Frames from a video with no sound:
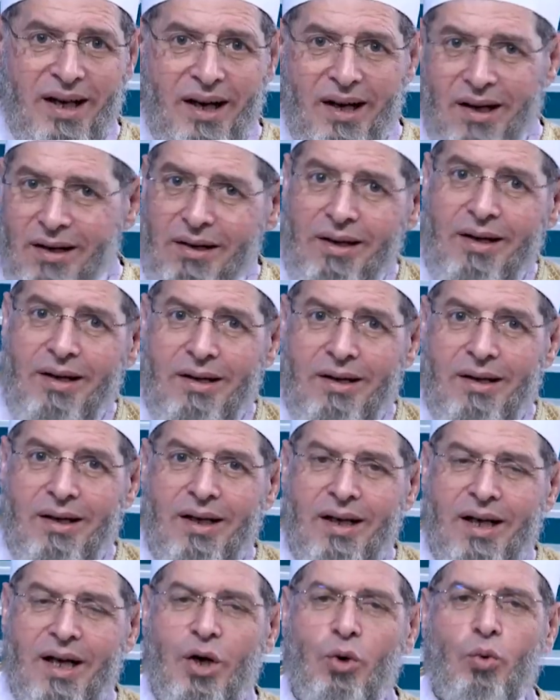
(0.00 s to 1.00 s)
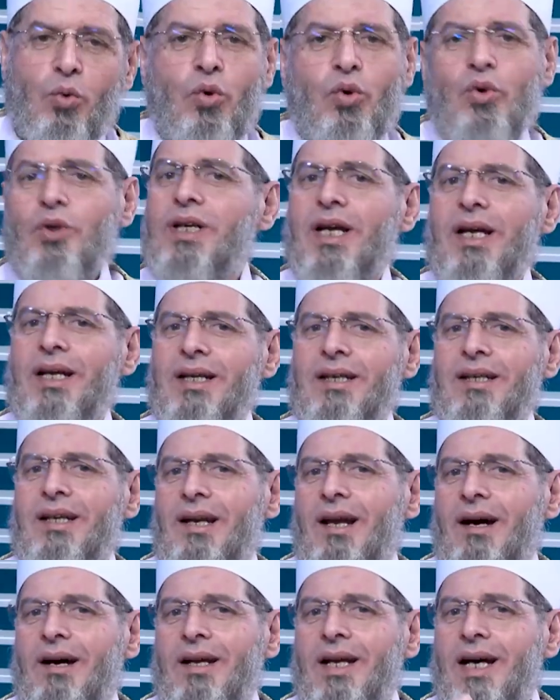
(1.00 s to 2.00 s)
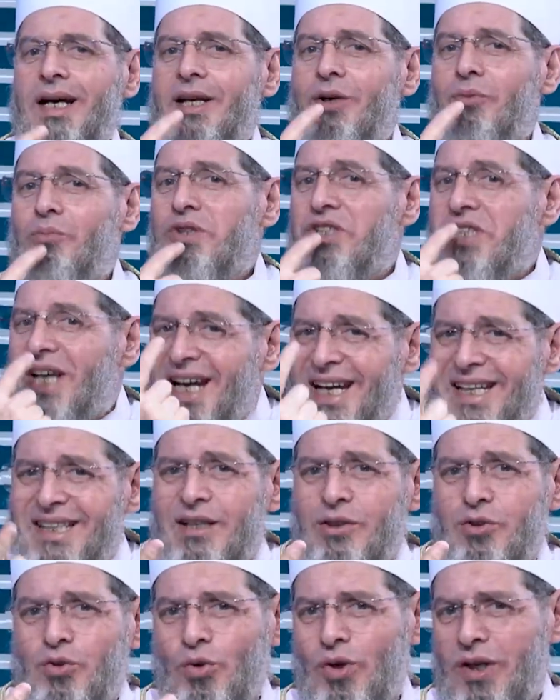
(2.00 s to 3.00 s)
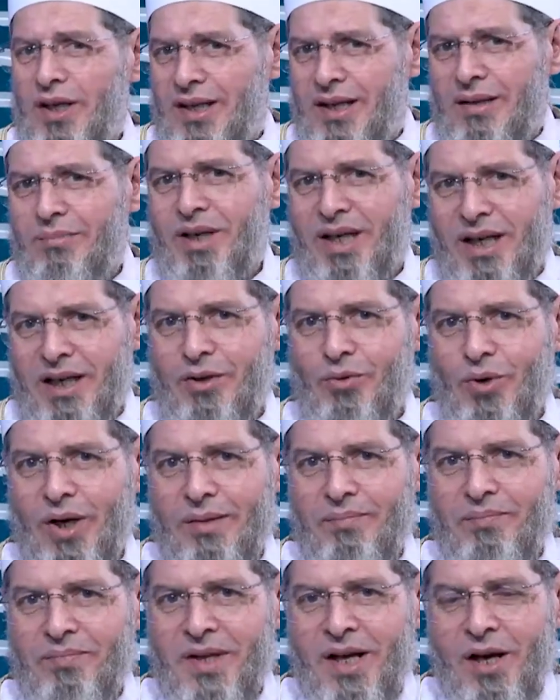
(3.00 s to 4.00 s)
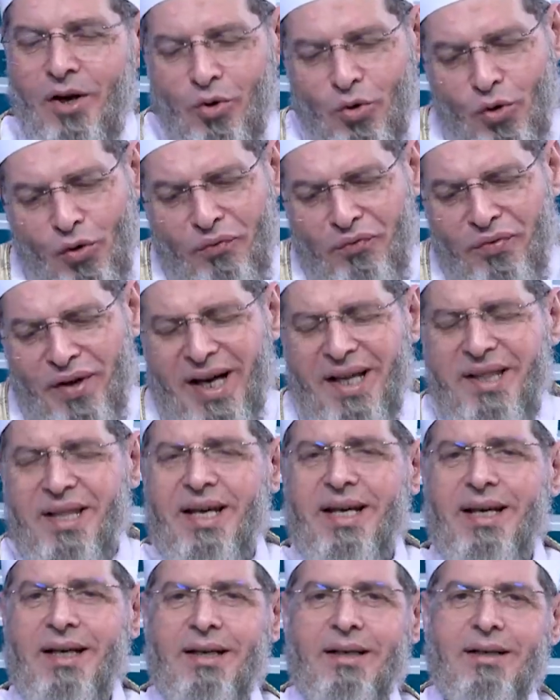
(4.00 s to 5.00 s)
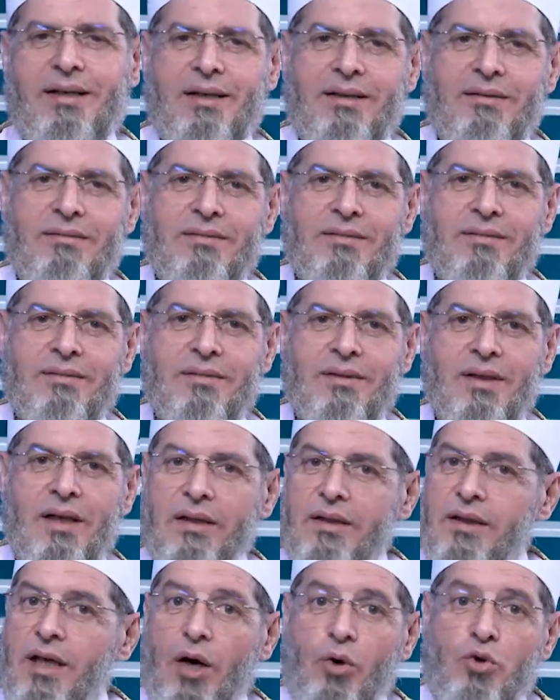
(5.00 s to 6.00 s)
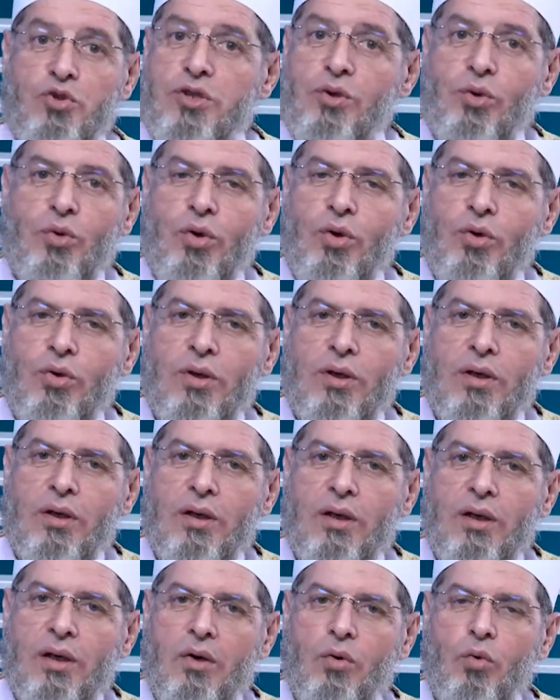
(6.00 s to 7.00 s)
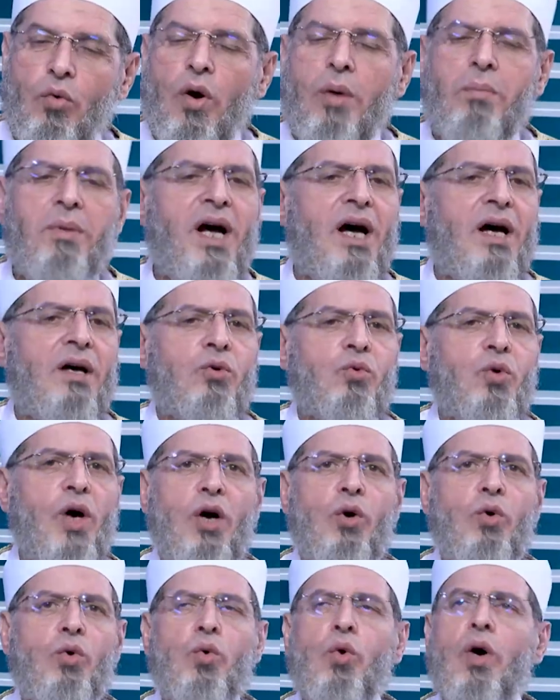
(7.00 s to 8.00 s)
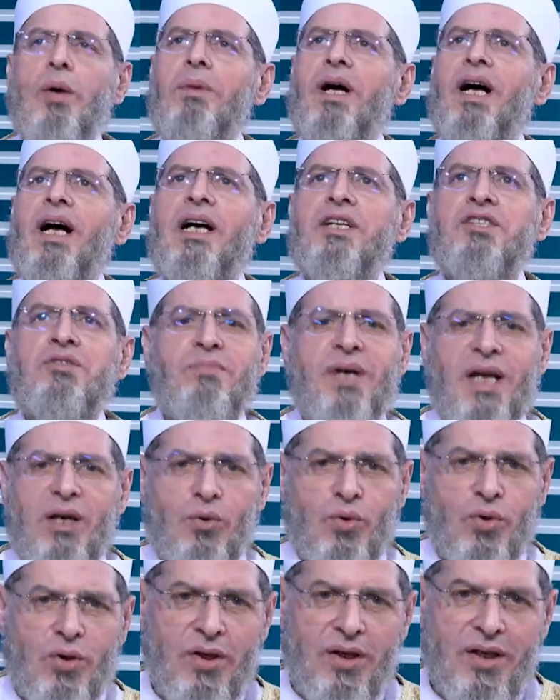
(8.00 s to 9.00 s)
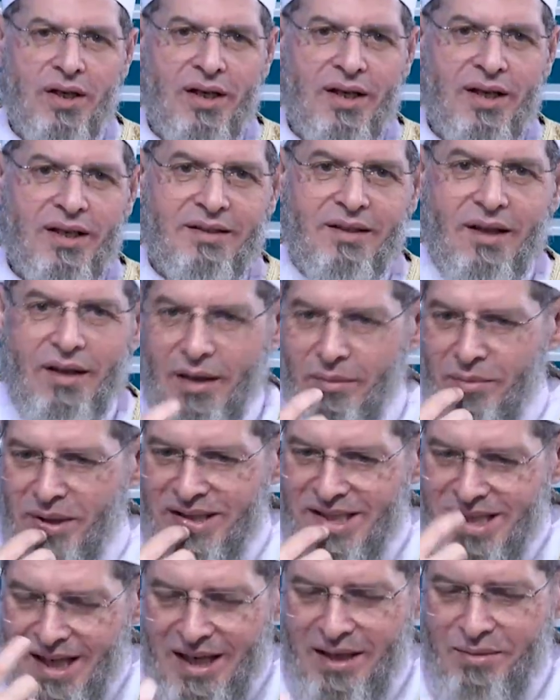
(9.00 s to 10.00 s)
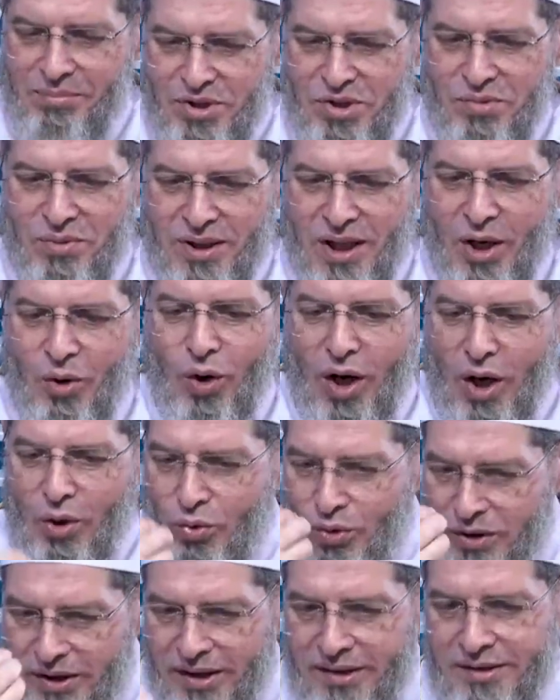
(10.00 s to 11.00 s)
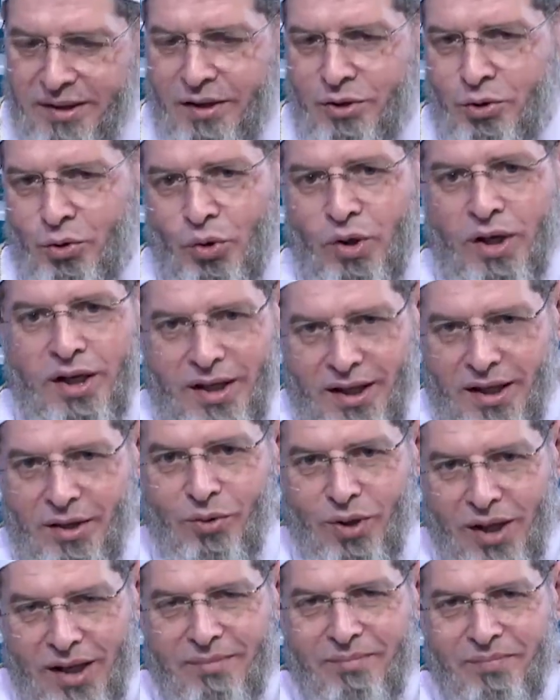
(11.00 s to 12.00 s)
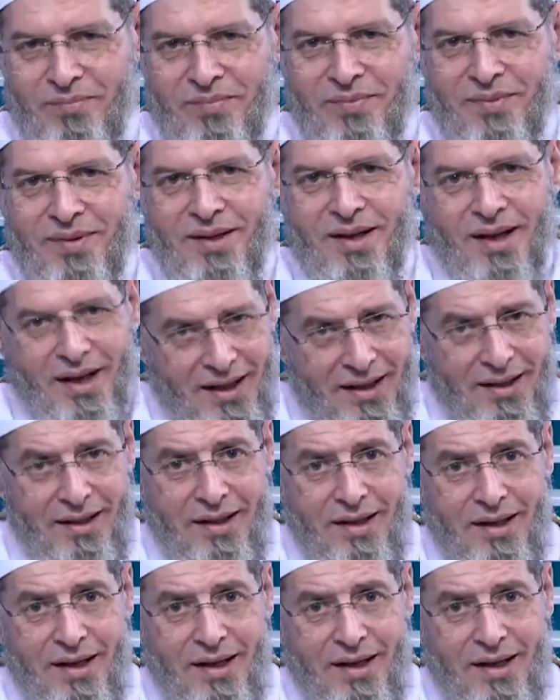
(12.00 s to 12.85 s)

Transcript: أخلاقا وقلنا إن الأخلاق لو مش قادر تقول الكلمة الحلوة كف أذاك ده حسن خلق وما أروعه وما أجمله طالما لسانك مش متوعك وتقدر تقول الحلوة أه؟